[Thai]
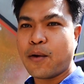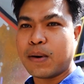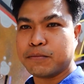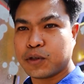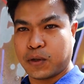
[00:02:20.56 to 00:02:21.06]
ก็
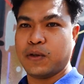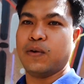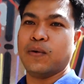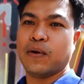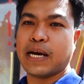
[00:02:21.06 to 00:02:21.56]
ในเรื่องขอ
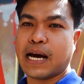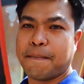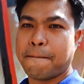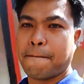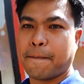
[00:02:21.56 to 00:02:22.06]
งการสั่น
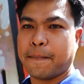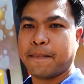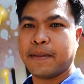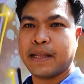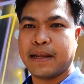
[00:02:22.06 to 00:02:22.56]
ของเล
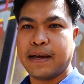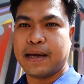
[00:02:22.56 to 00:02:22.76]
นส์นะครั